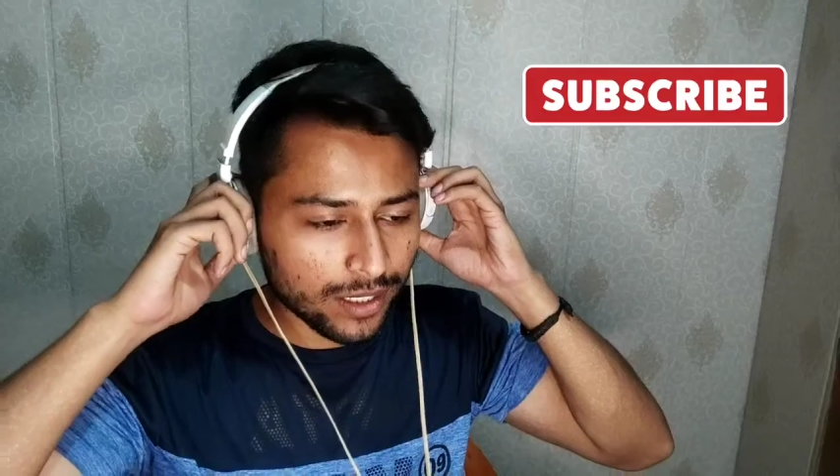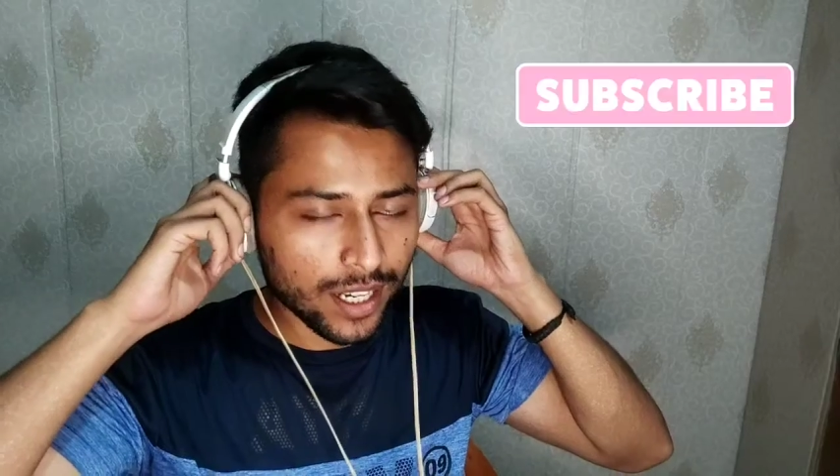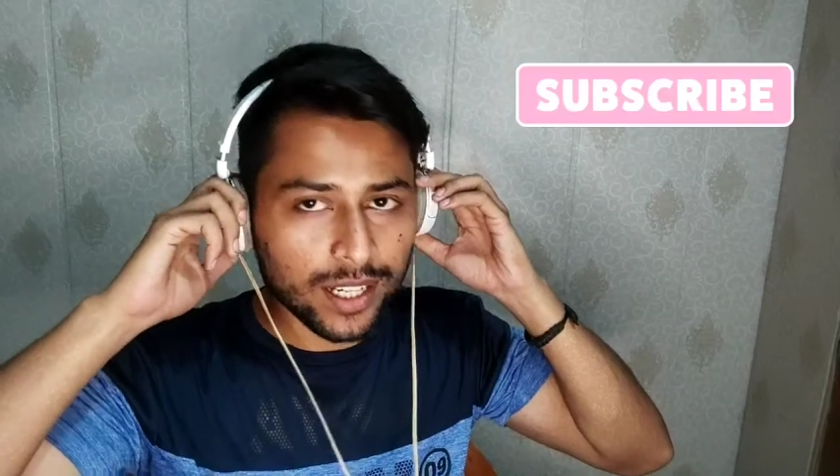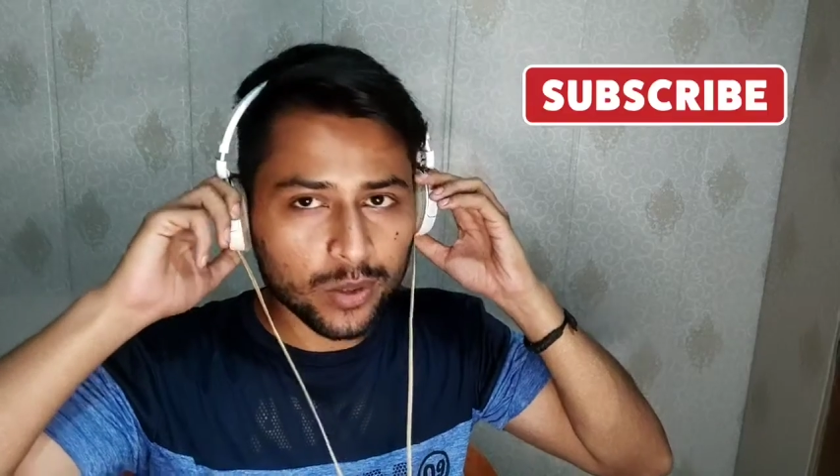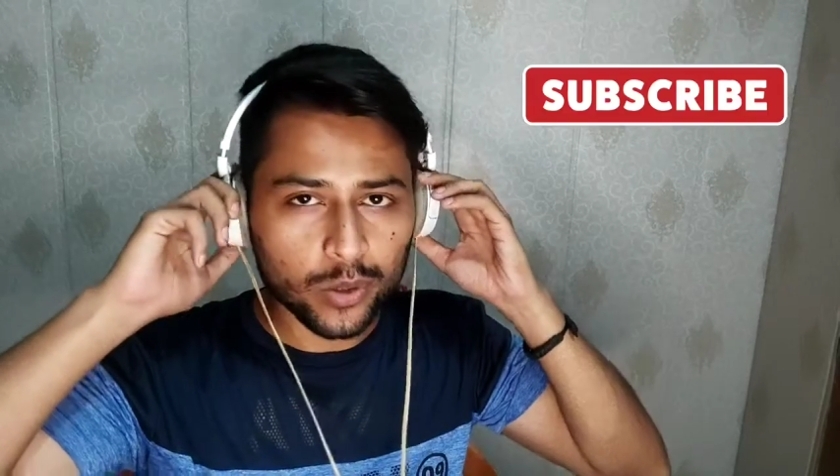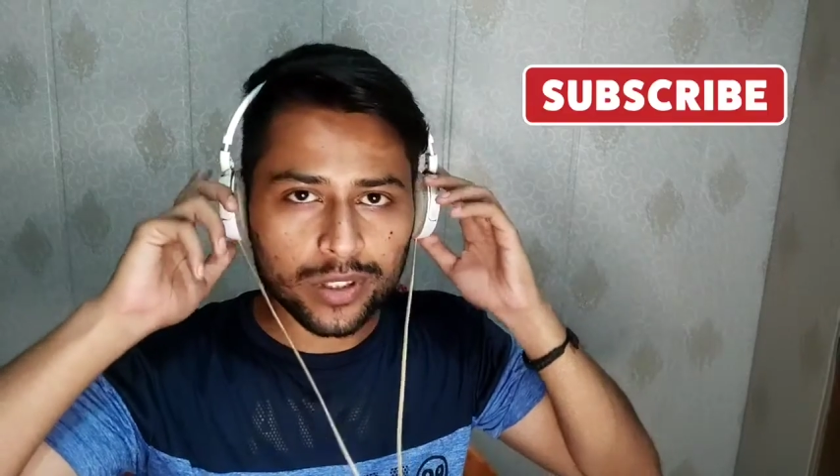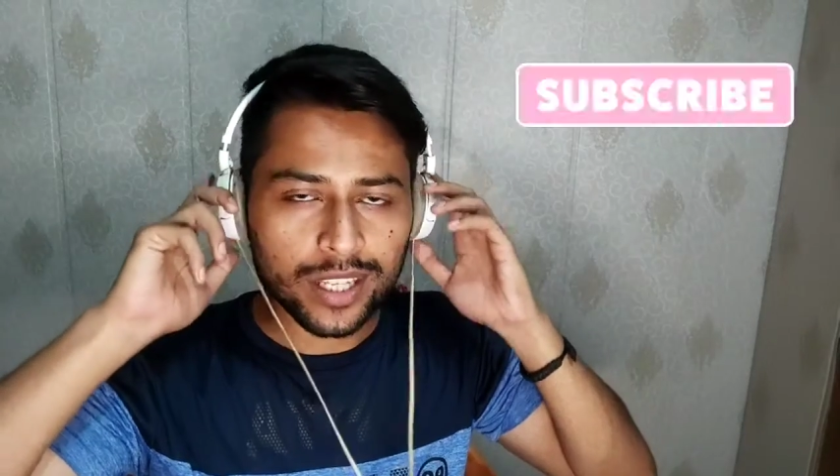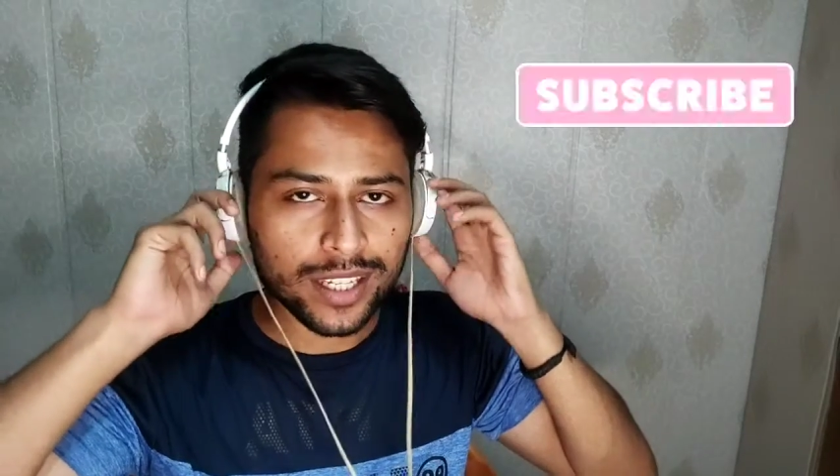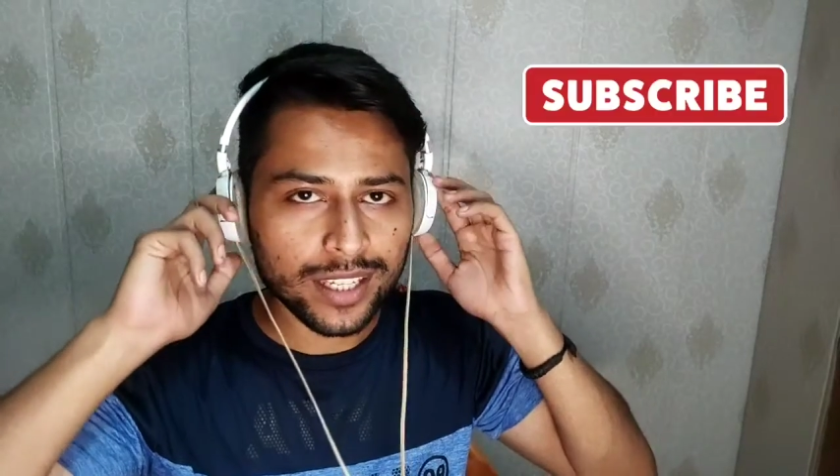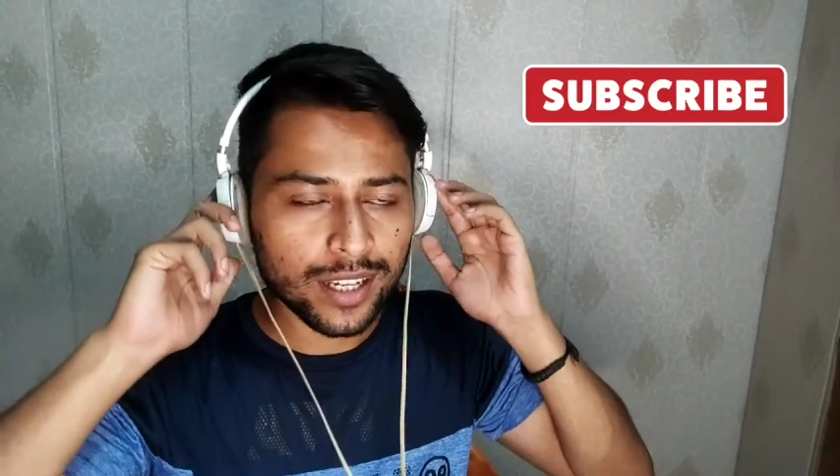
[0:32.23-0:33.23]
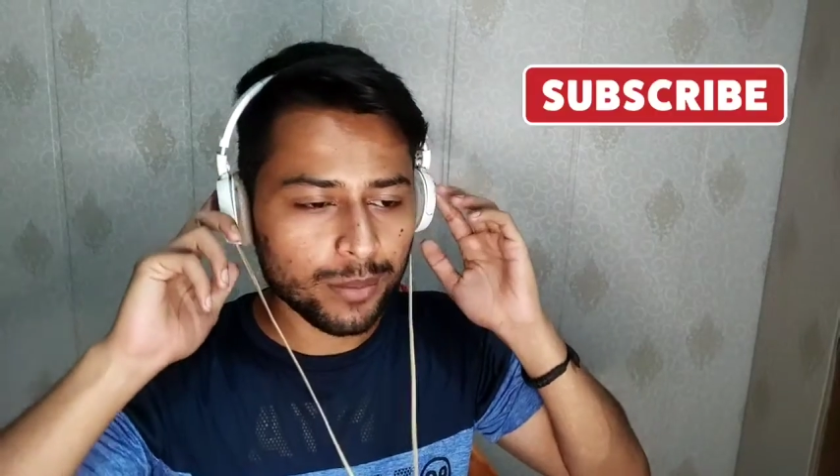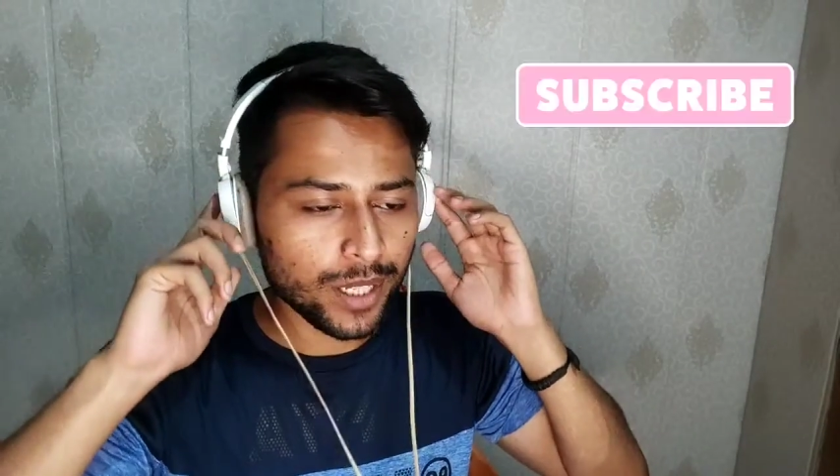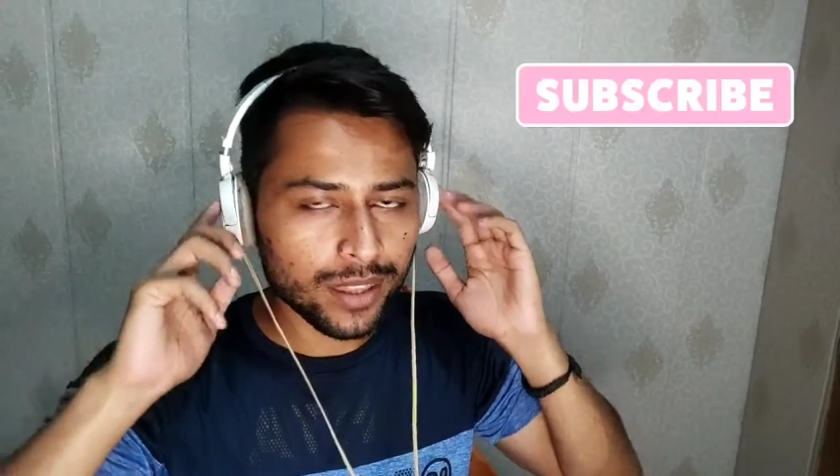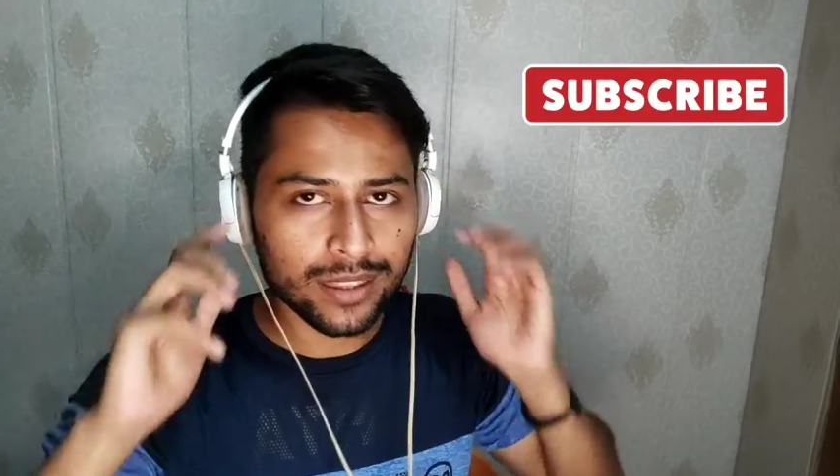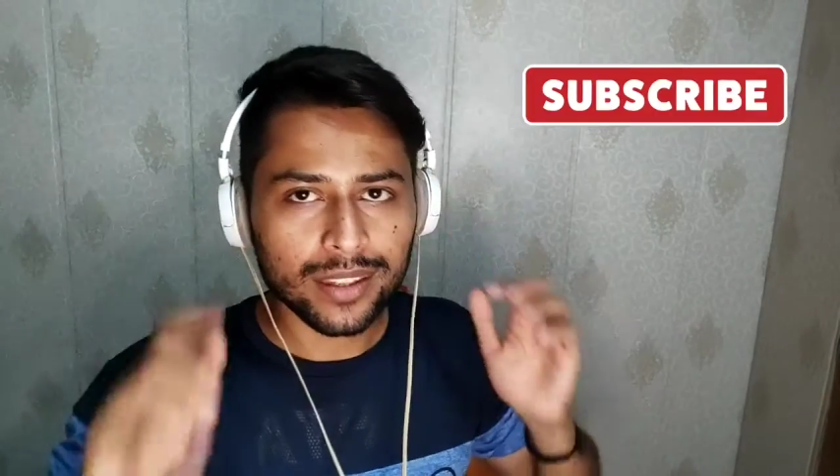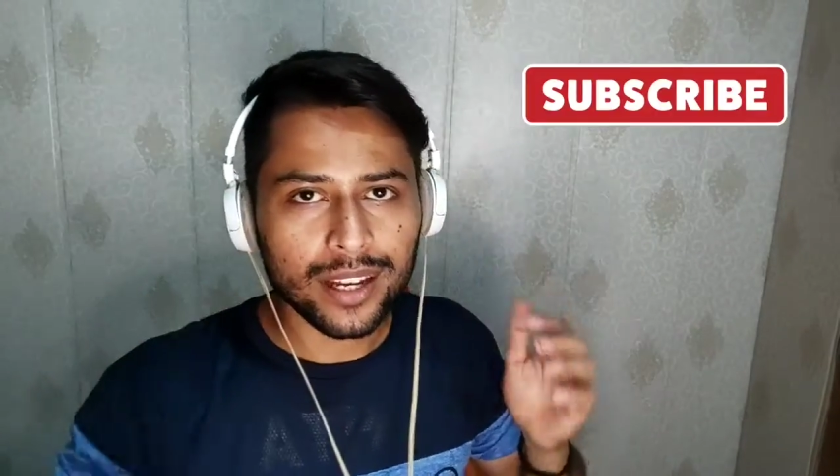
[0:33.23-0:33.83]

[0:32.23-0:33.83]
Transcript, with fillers: जहाँ सोचते हैं कि अब ये